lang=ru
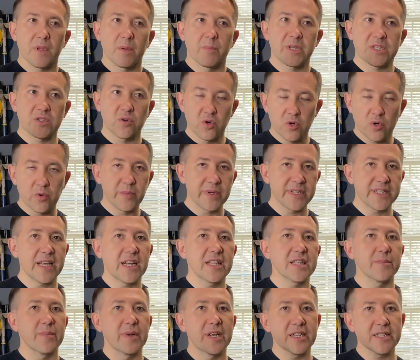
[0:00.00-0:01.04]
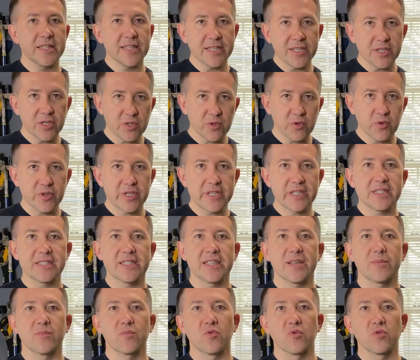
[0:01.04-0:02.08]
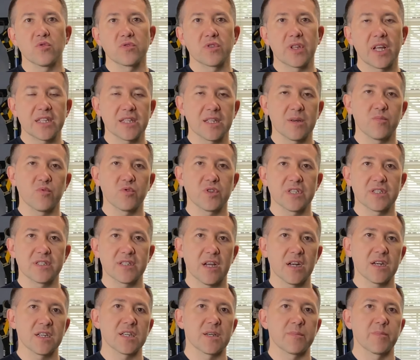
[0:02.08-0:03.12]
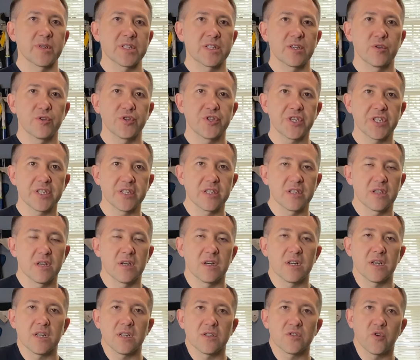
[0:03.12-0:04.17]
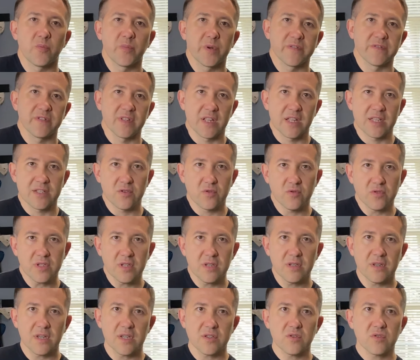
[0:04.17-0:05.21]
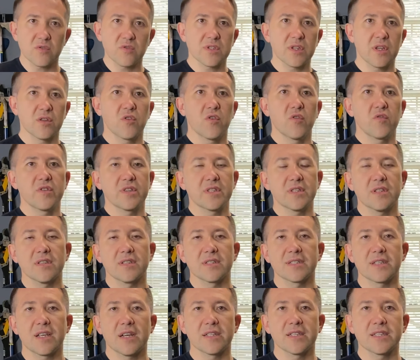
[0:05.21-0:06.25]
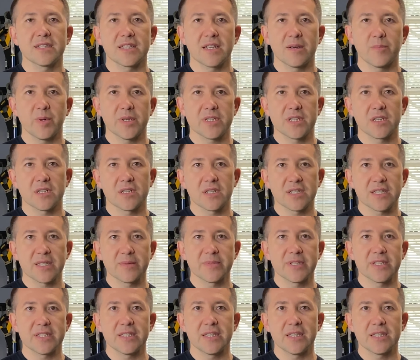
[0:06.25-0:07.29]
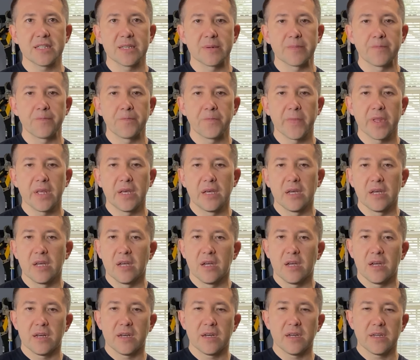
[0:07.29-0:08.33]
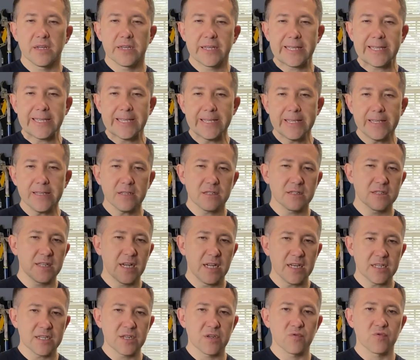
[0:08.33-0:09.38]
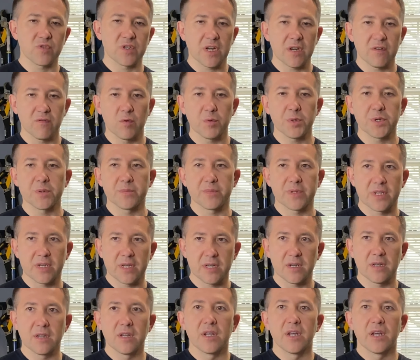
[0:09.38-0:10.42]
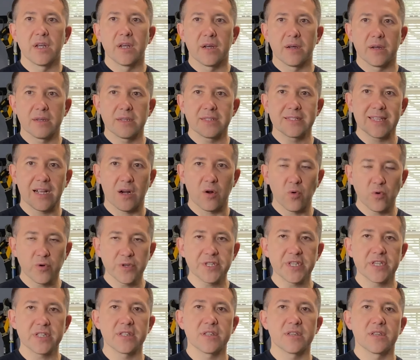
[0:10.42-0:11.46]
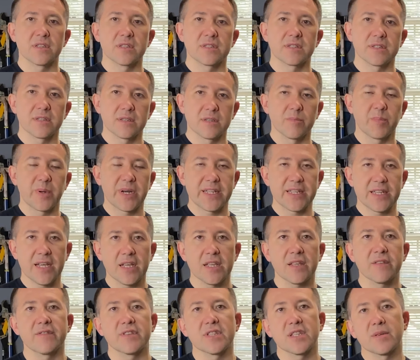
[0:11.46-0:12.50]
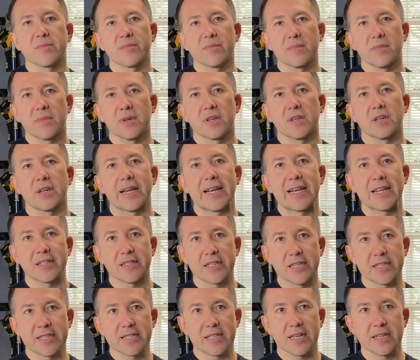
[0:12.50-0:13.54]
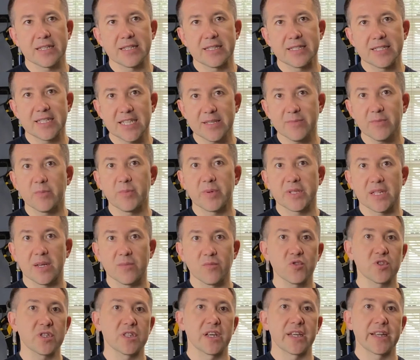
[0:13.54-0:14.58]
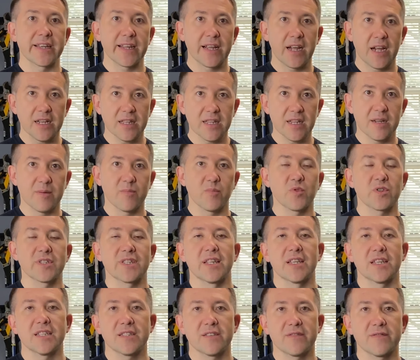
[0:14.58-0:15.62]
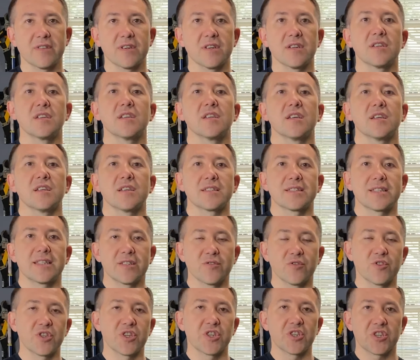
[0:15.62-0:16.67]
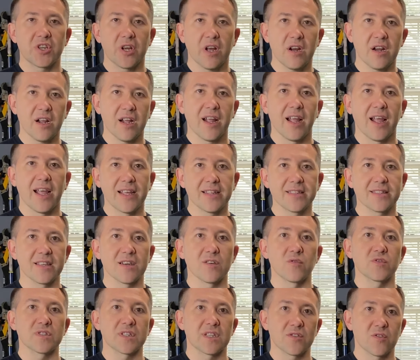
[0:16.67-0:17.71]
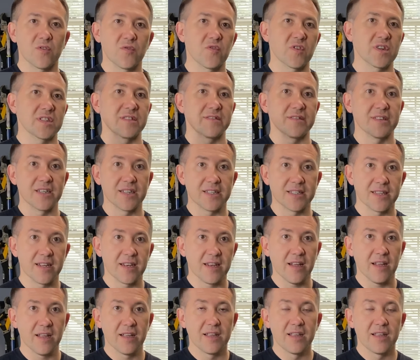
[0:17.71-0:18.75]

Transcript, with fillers: Поскольку мы тянем электрическую систему, надо будет также подключить а, топливный насос, который установлен сзади за пассажирским сиденьем. И дальше уже, в общем-то, закончить с протягиванием э, электрической системы, потому что реально после этого следующий шаг – это установка двигателя.